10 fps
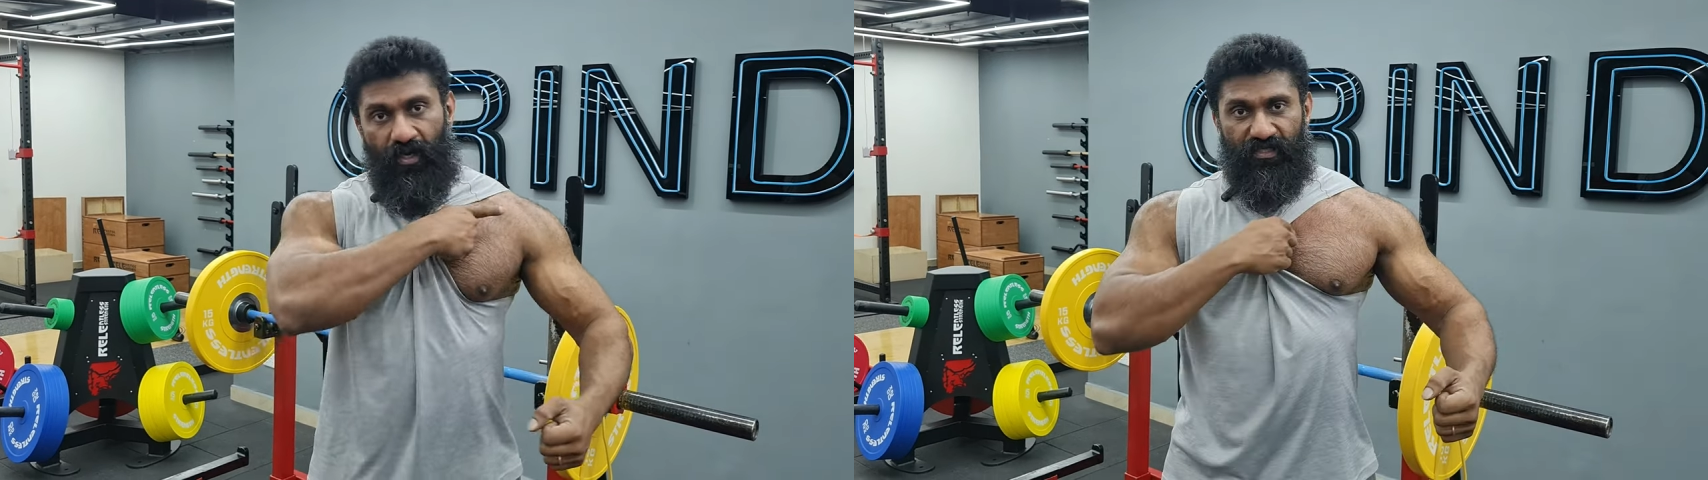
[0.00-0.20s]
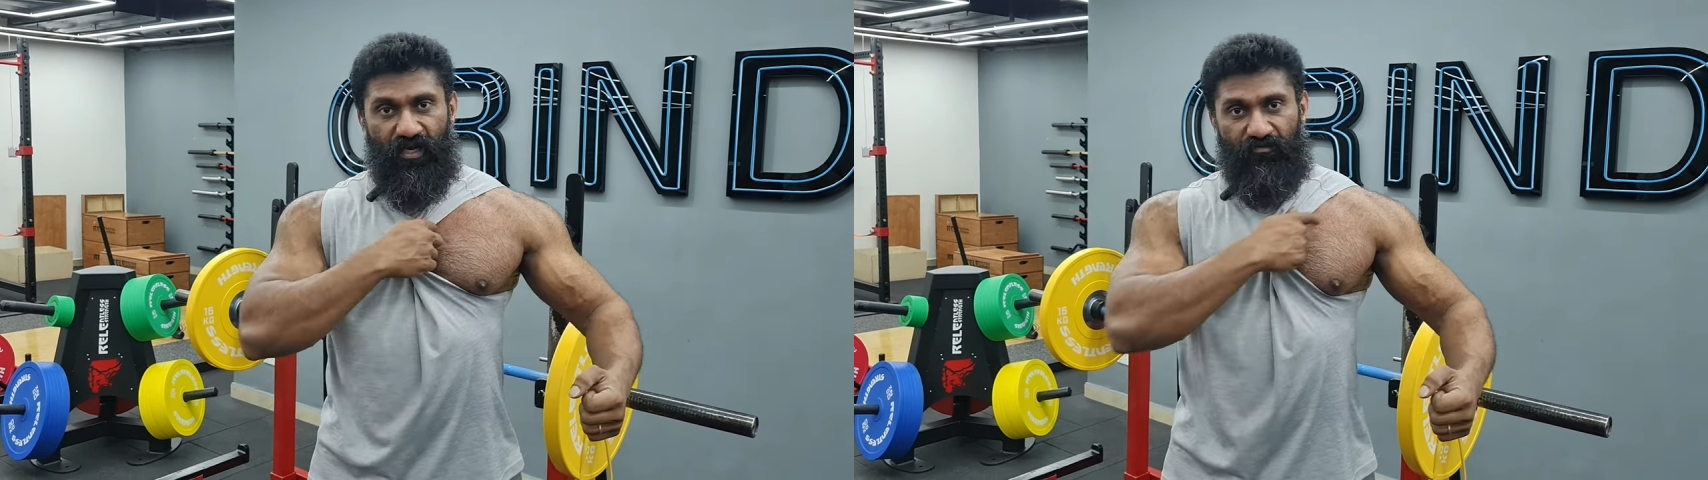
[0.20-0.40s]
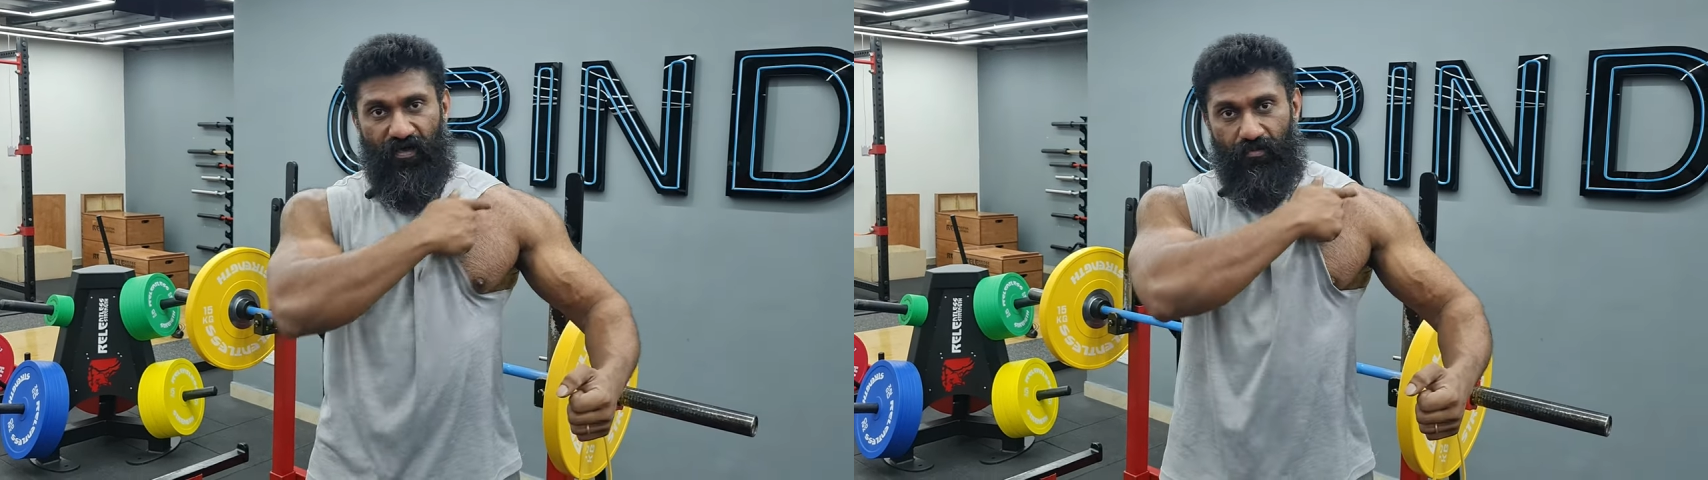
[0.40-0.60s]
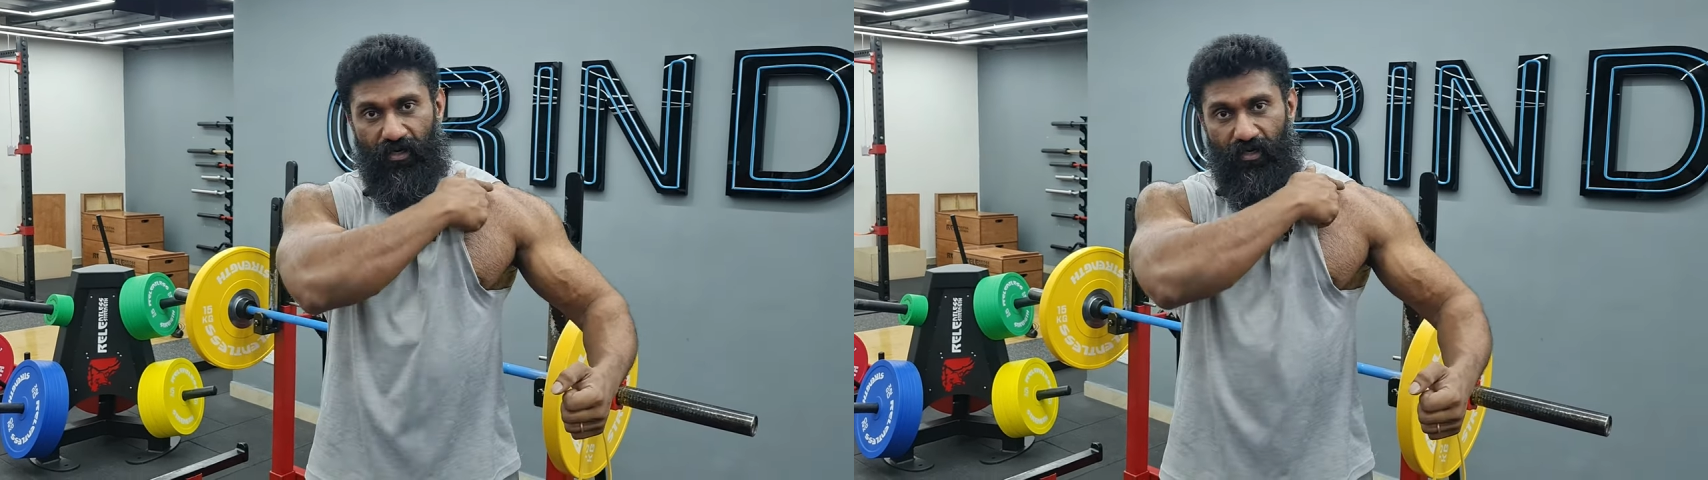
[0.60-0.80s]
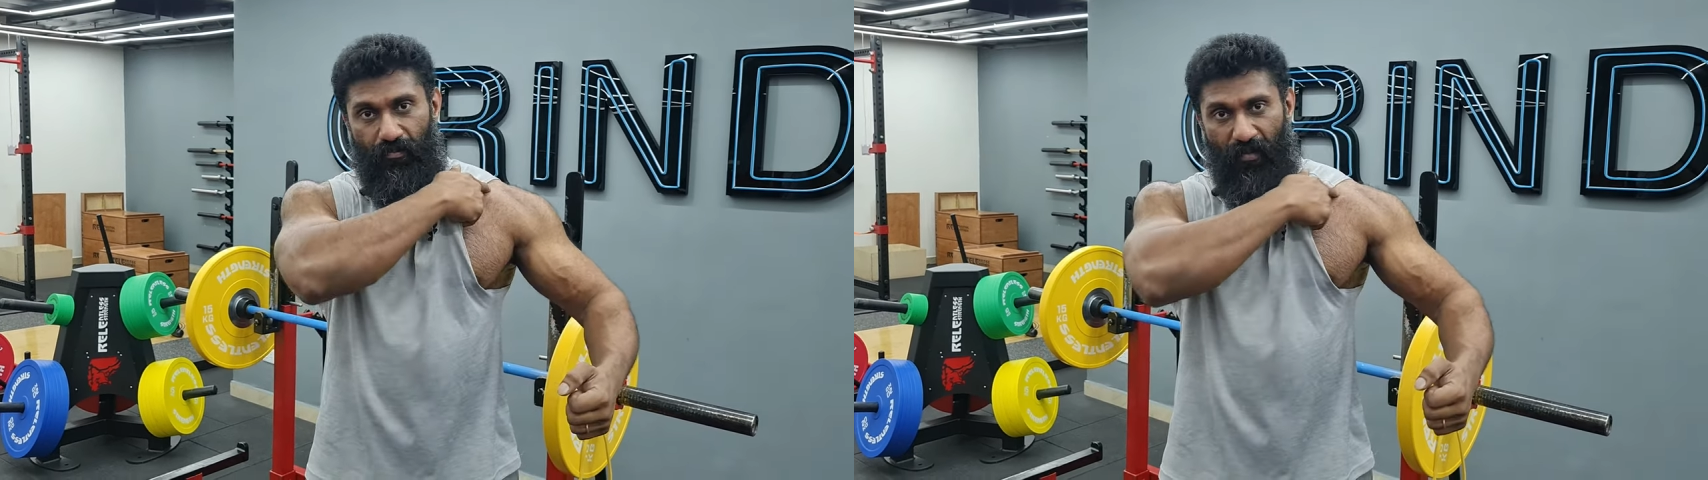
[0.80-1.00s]
சில
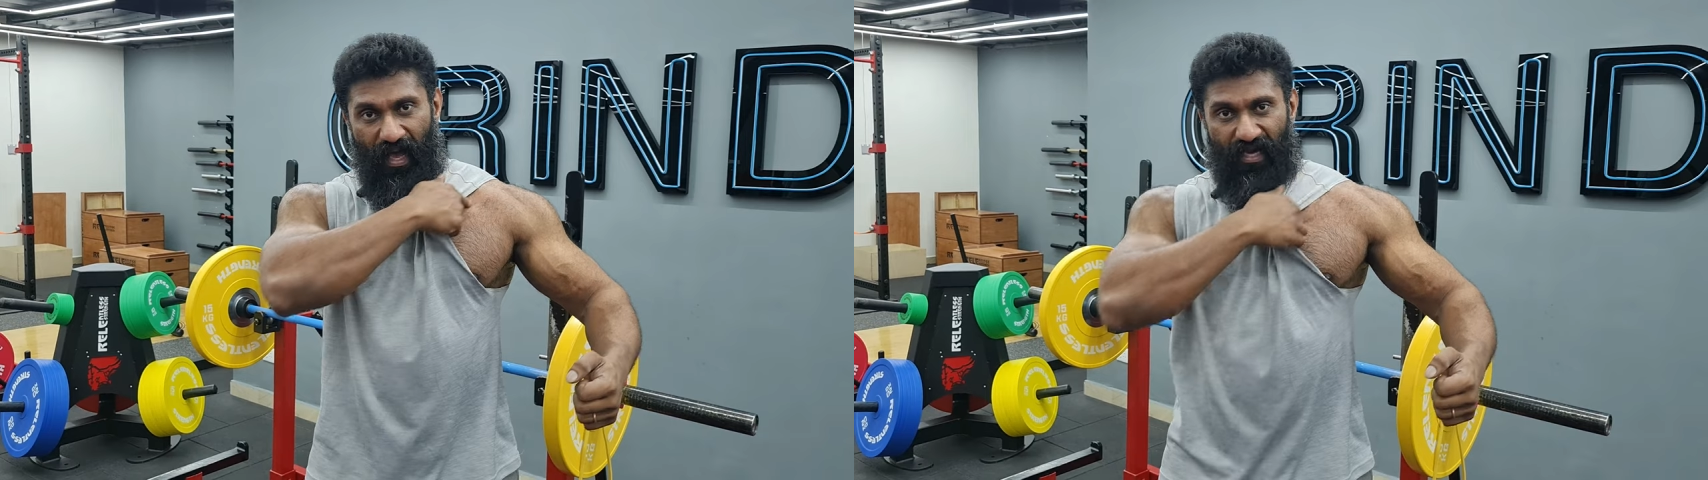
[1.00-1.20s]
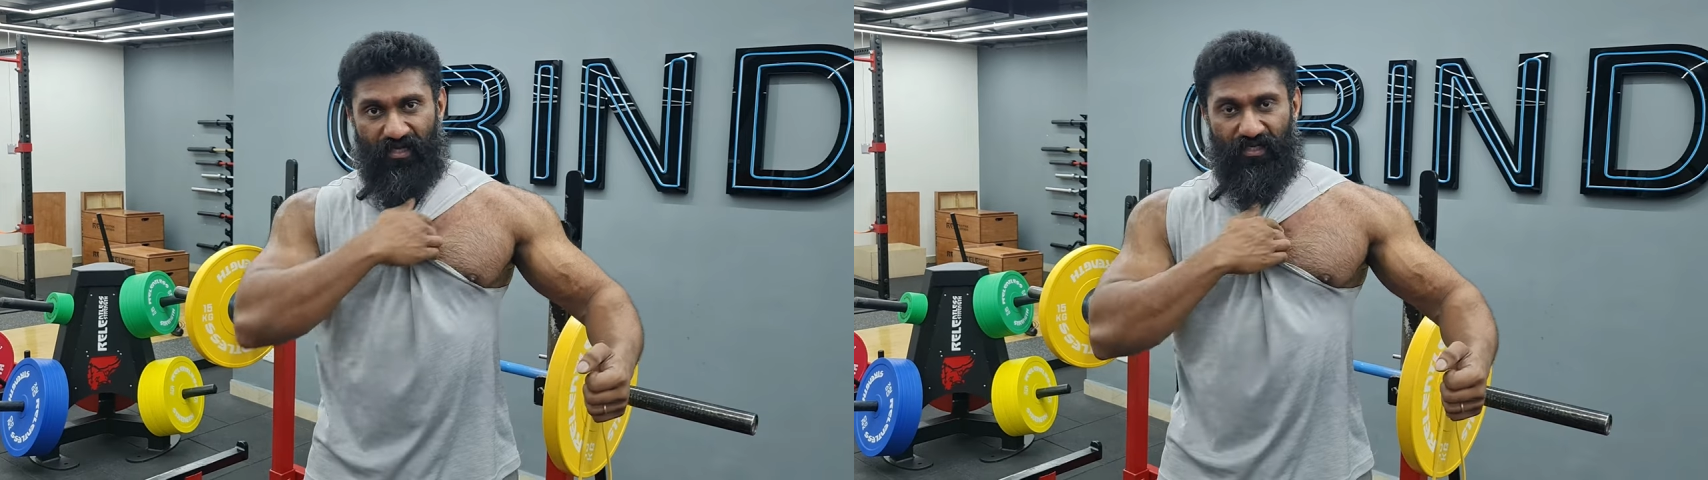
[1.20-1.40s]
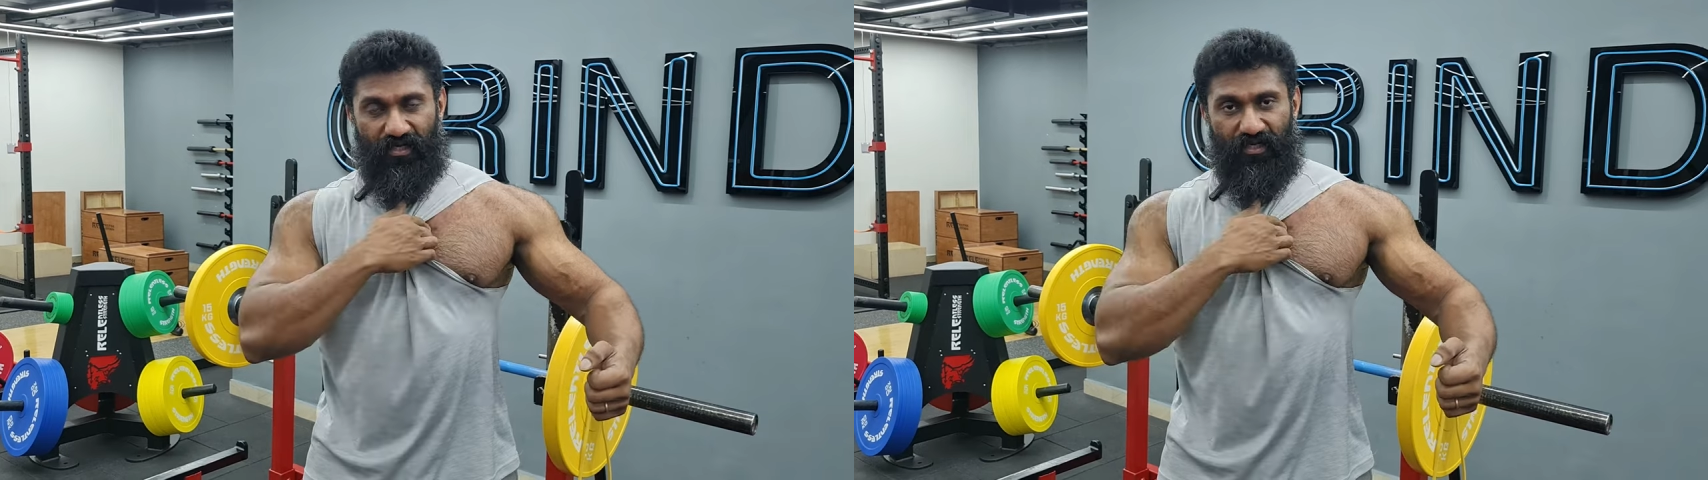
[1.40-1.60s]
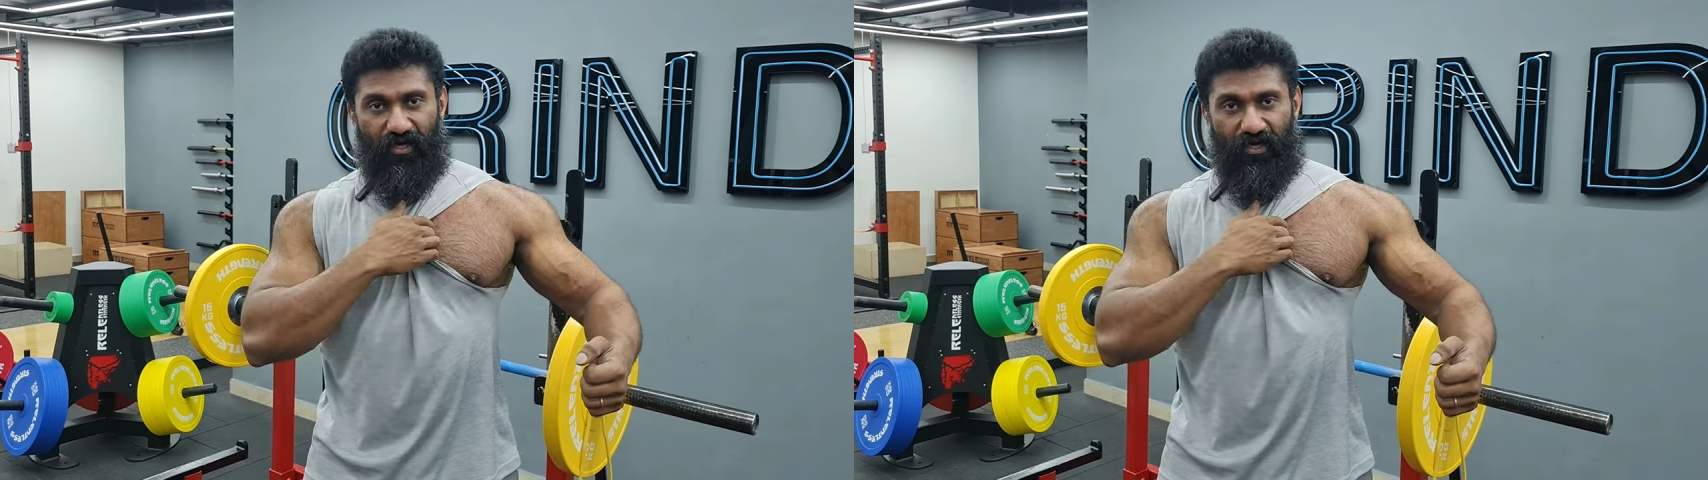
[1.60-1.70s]
ஃபைபர் மேலேருந்து